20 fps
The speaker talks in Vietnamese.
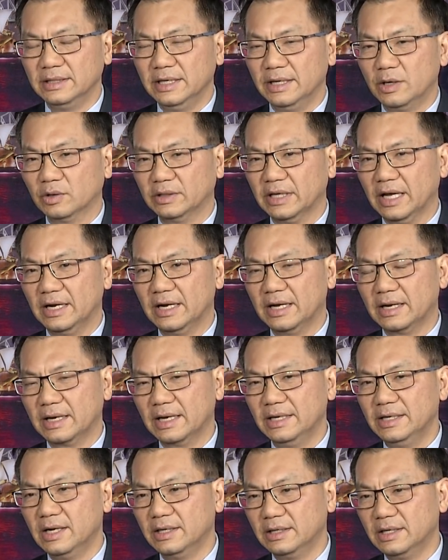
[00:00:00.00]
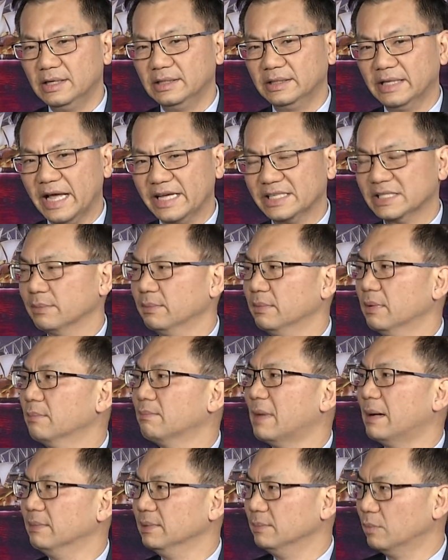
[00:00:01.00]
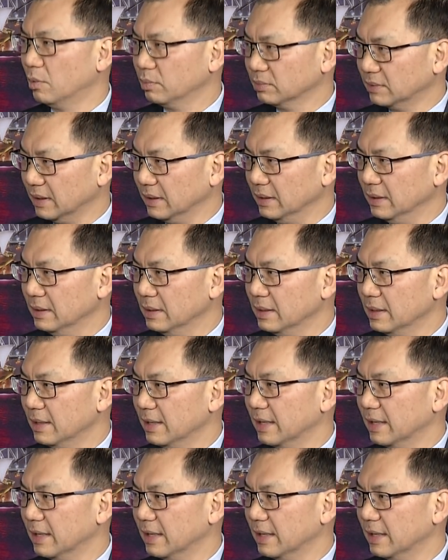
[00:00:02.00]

thì có thể là cái nền kinh tế sẽ mất 31 tỷ